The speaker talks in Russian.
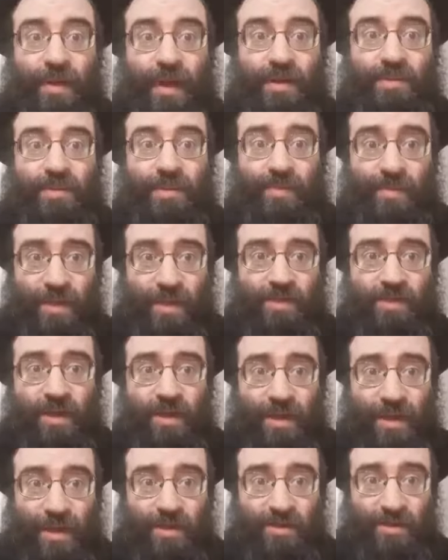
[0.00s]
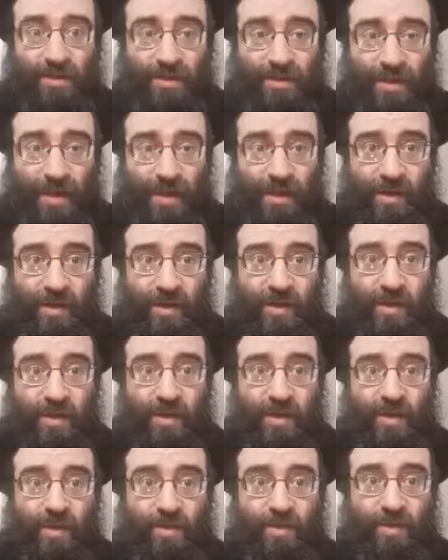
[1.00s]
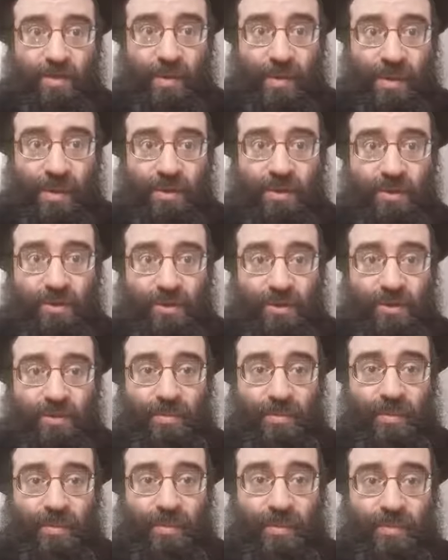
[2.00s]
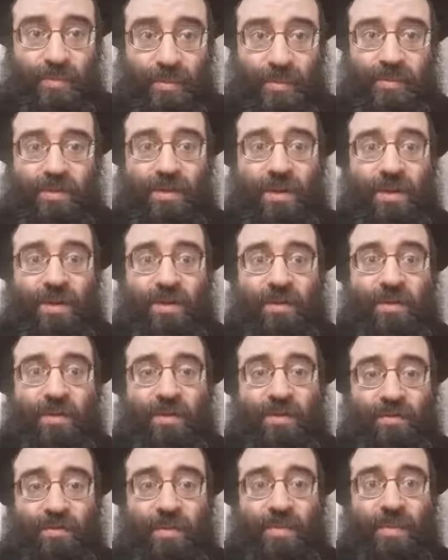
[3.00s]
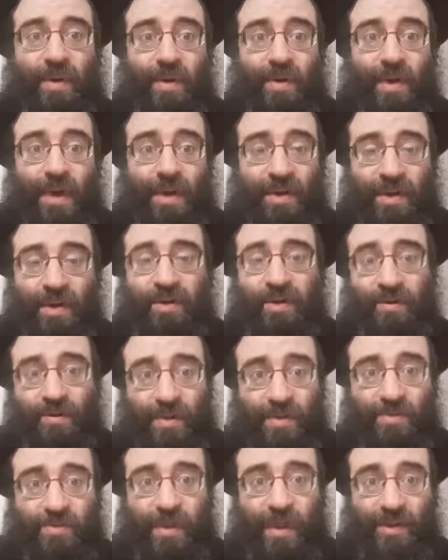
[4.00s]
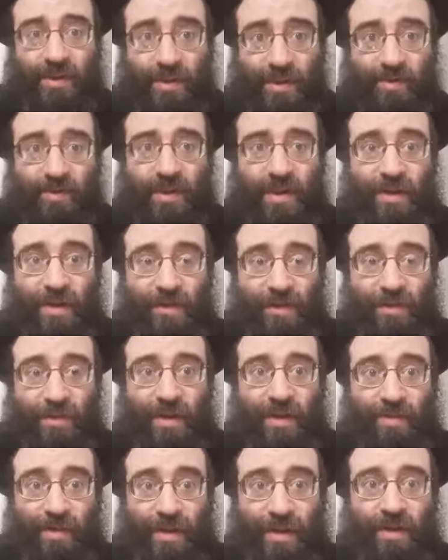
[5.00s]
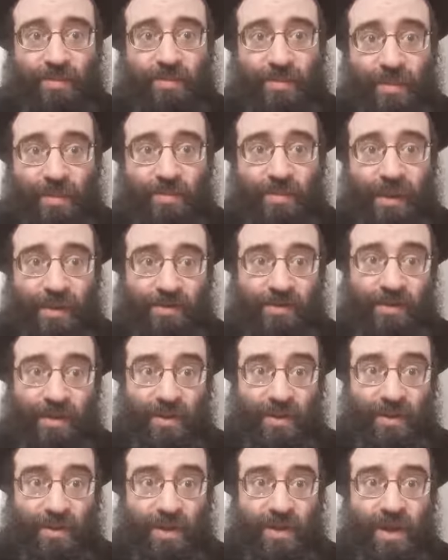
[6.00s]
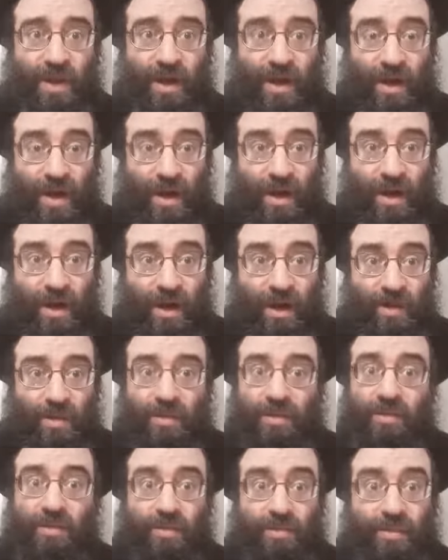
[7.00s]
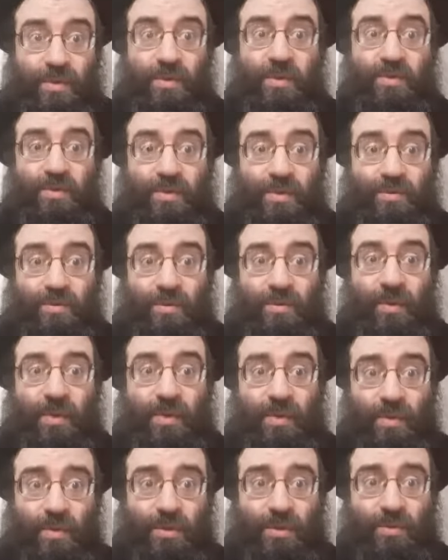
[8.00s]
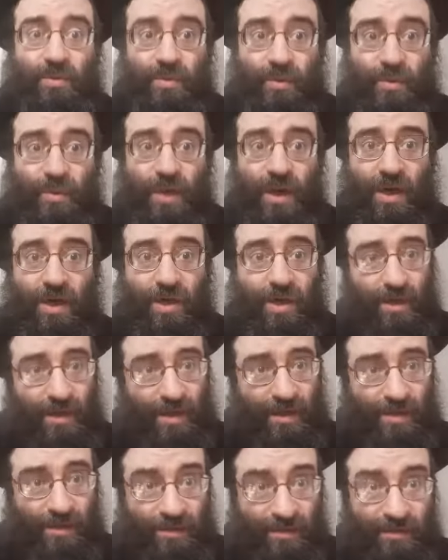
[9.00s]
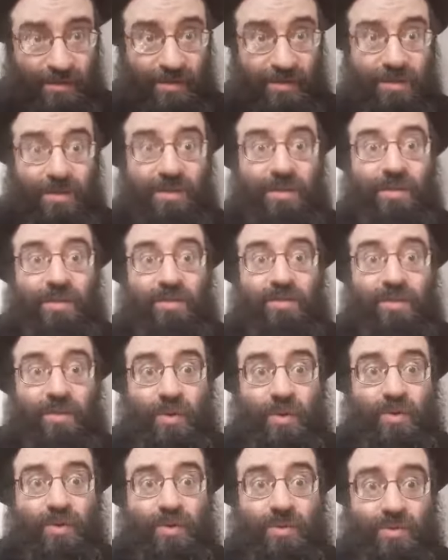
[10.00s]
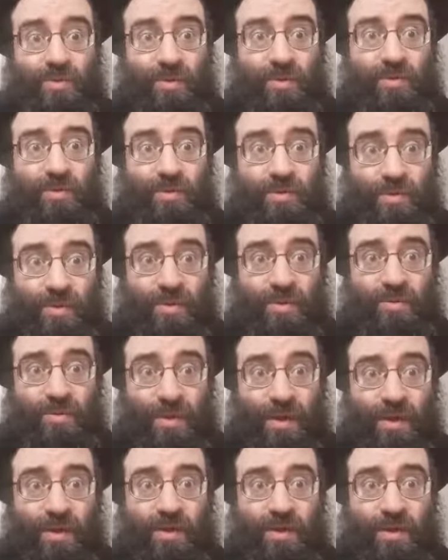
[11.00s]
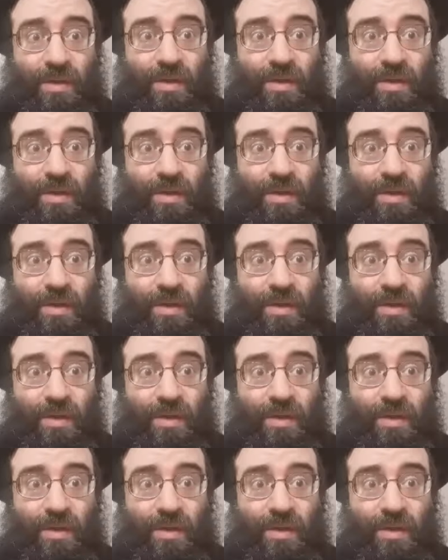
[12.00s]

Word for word: праздник Песах каждый день. Ну и понятно, что это был не просто выбор каких-то восьми отрывков, которые говорят про Песах. А было все выбрано очень мудро, с множеством, видимо,